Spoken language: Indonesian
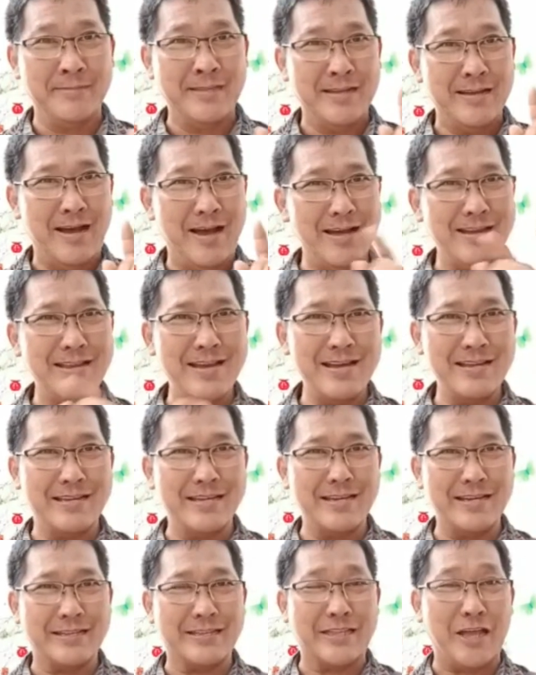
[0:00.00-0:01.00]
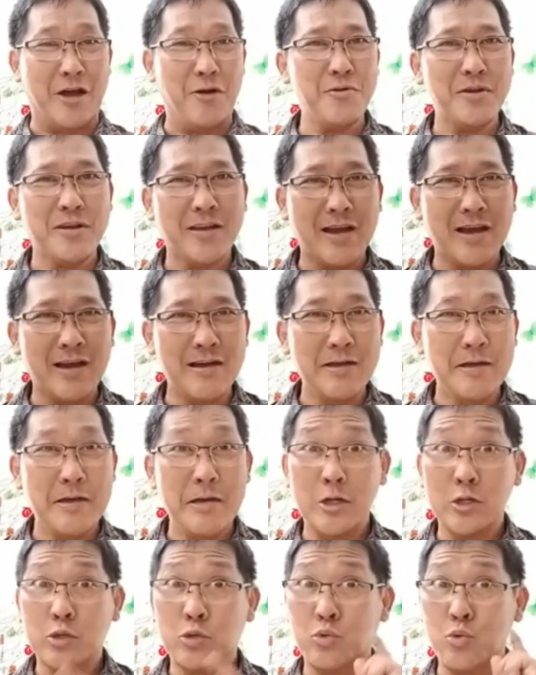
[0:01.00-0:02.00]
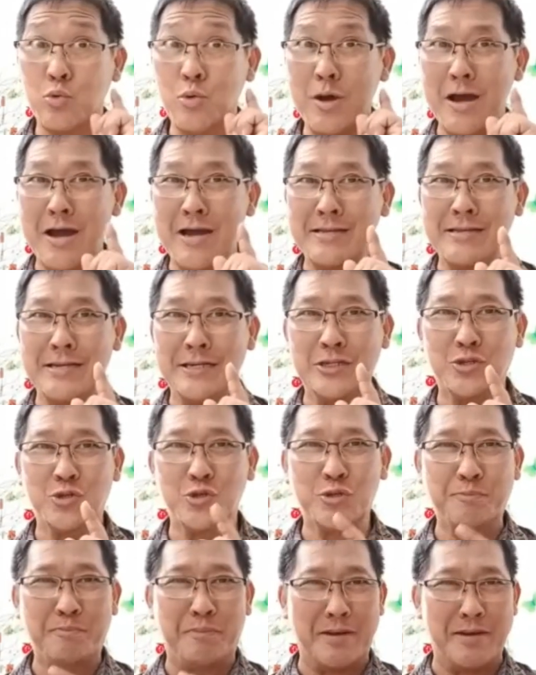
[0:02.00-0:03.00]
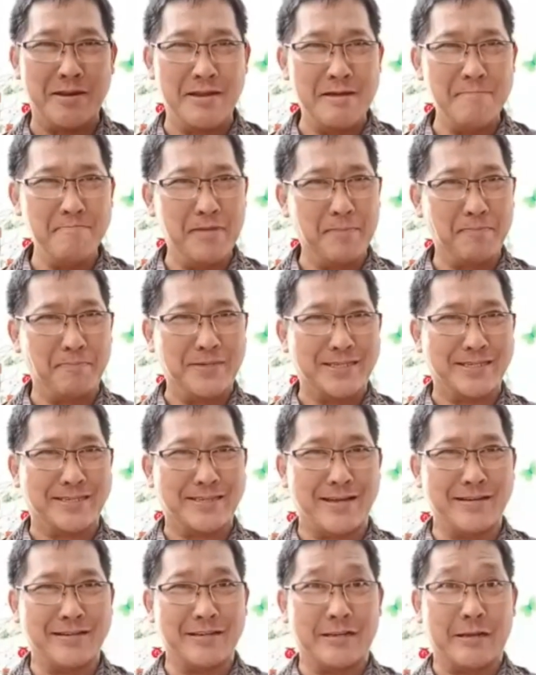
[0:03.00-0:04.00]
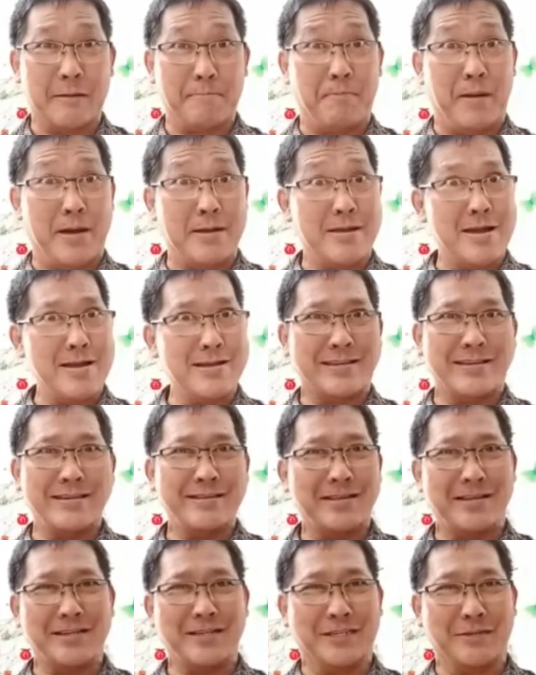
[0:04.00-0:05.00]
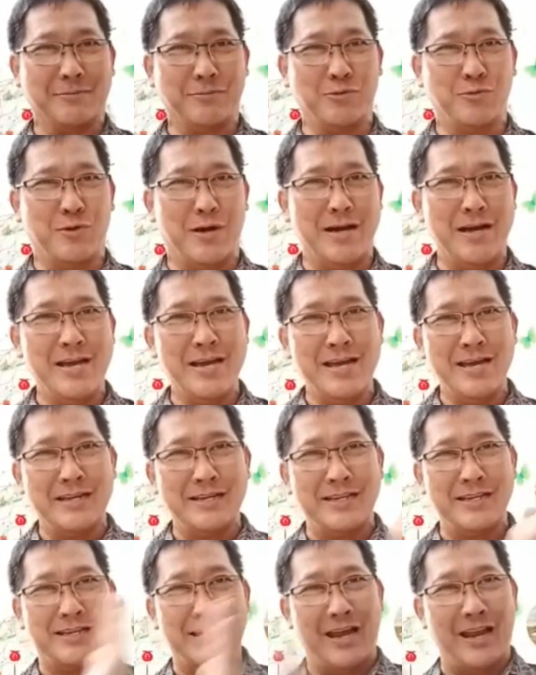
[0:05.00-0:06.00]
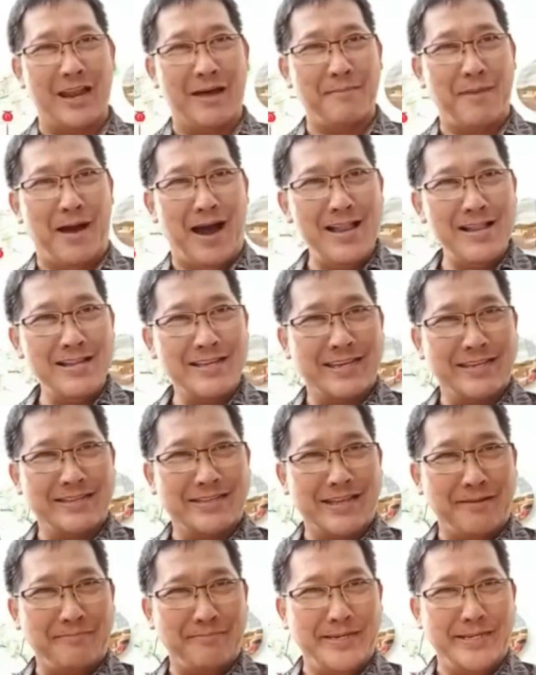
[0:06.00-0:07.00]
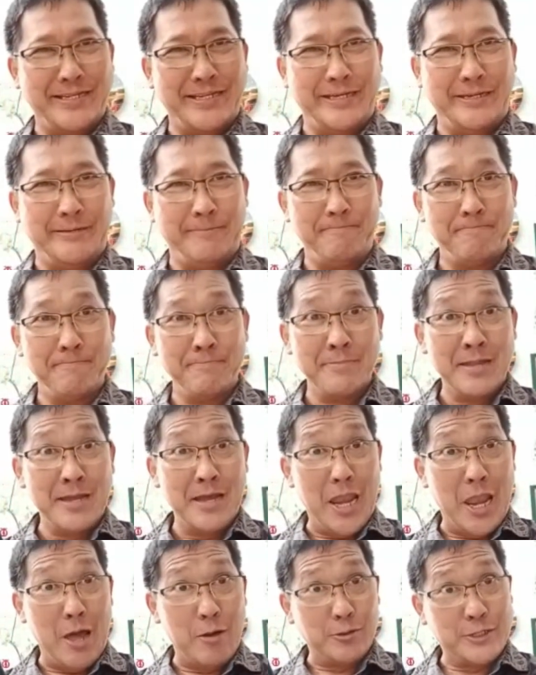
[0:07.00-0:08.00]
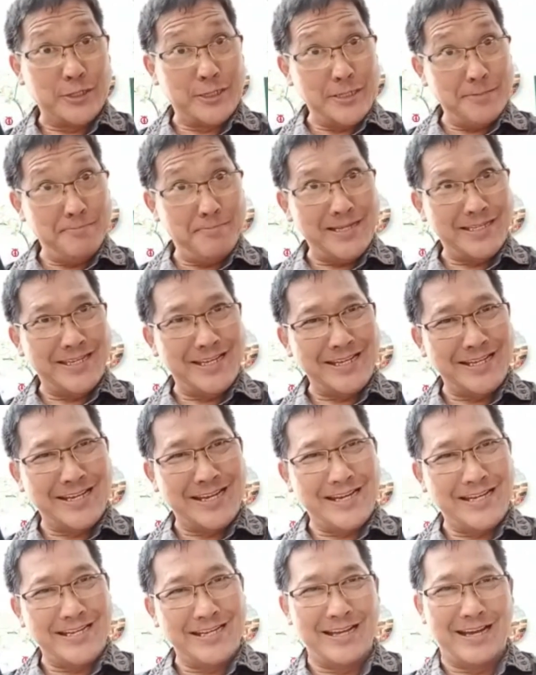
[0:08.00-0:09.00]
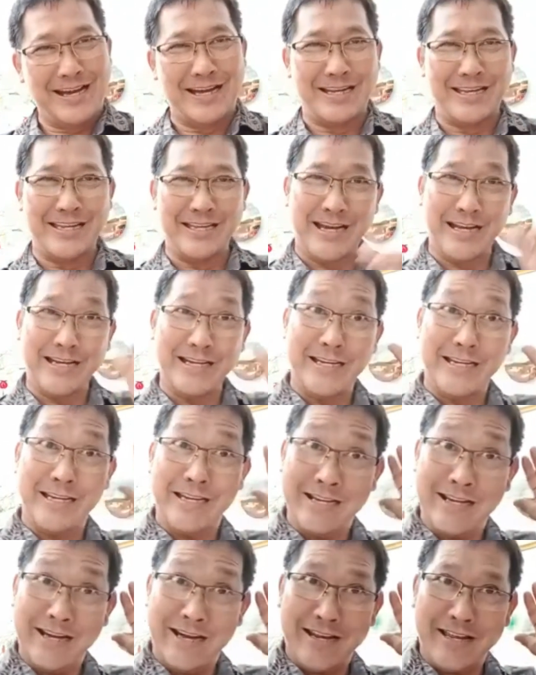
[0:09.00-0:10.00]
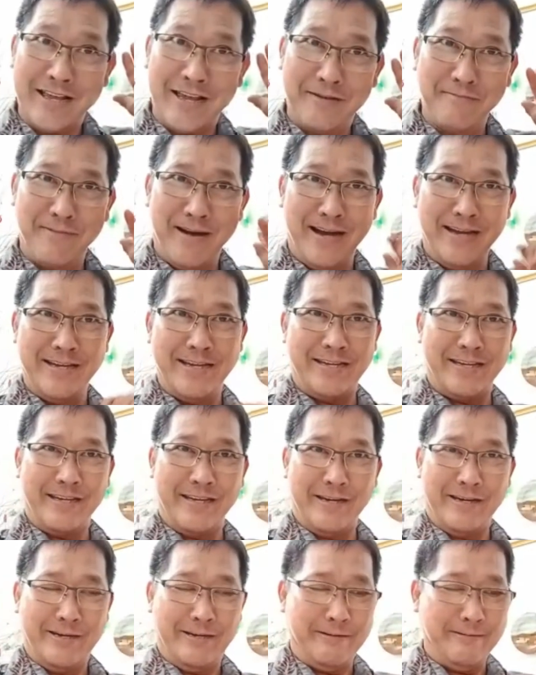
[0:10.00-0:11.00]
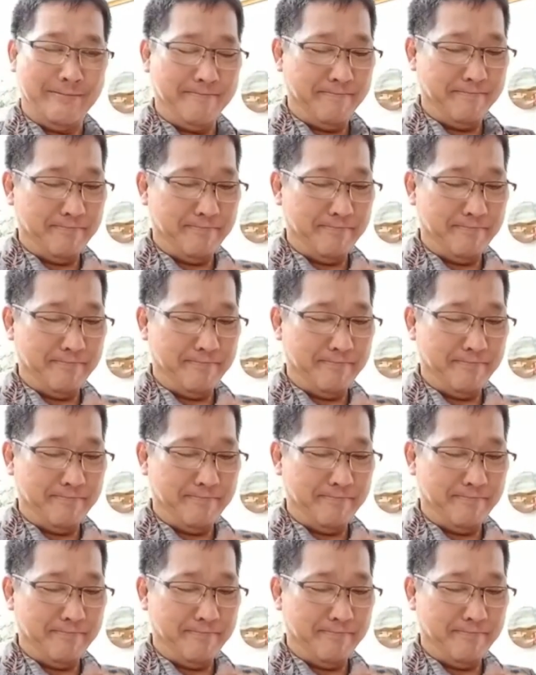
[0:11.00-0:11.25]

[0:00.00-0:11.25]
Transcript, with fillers: Adik-adik, tahukah Tuhan Yesus pernah berpesan kepada kita semua di dalam Alkitab ini? Lalu sebacakan adik-adik dengar yang baik ya.